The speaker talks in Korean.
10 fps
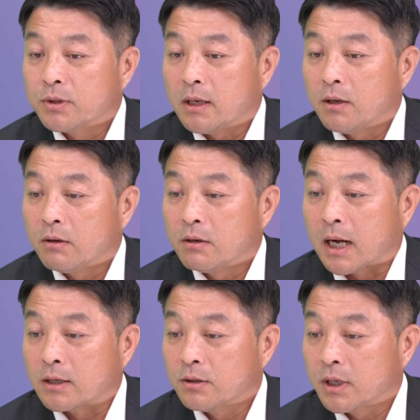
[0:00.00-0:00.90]
달러는
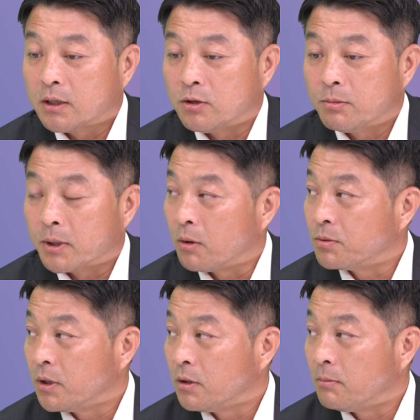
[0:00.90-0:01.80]
강세화가 될 수밖에
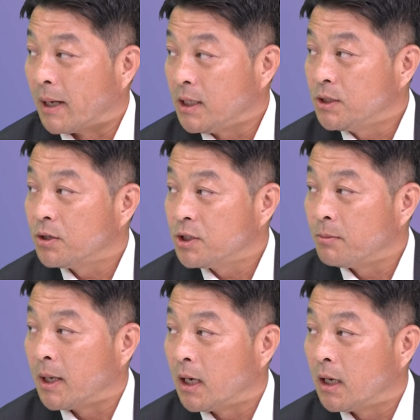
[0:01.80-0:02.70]
없어요. 많이
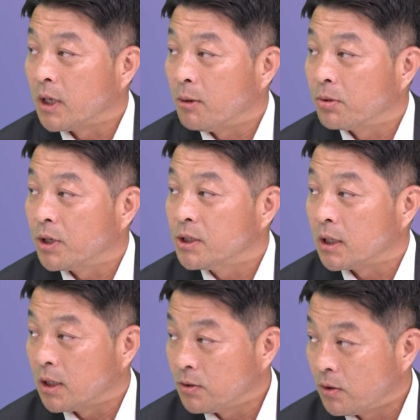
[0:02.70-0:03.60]
찍었지만 테이퍼링이
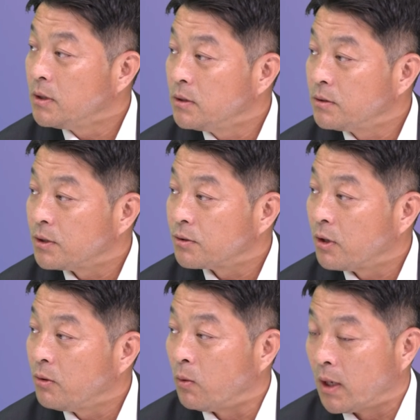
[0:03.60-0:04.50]
시작되죠.
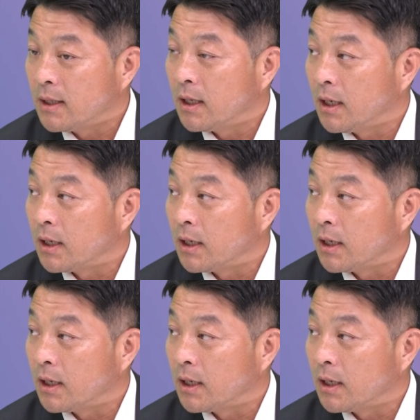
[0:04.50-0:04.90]
인트레스가 올라간다는